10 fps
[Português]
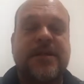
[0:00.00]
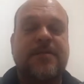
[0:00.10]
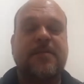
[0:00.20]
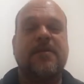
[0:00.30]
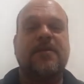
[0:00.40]

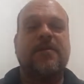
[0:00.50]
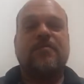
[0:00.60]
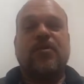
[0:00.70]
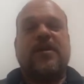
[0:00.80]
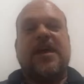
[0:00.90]
né?
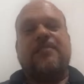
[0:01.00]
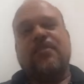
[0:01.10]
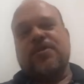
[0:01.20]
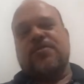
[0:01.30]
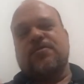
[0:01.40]
Por quê?
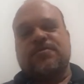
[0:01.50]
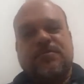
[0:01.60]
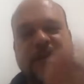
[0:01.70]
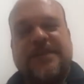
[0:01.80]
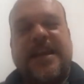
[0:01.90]
Poxa,
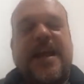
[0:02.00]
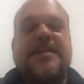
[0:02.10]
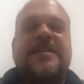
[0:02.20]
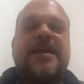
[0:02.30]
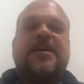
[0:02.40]
o André
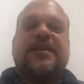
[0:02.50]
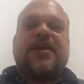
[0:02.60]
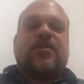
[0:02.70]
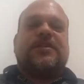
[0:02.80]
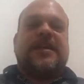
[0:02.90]
está aí,
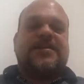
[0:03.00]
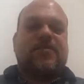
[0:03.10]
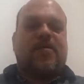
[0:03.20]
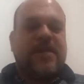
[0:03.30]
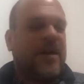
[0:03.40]
André Rodrigues,
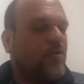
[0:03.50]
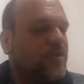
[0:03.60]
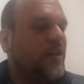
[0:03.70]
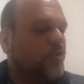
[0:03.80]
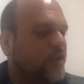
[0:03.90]
meu amigo, é
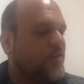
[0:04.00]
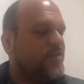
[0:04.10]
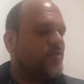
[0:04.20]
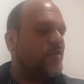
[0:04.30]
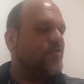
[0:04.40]
contador, tem
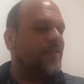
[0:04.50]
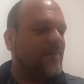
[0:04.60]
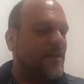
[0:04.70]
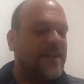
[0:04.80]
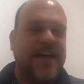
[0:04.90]
escritório de
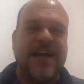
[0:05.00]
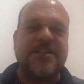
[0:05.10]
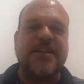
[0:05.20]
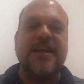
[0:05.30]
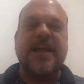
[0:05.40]
contabilidade.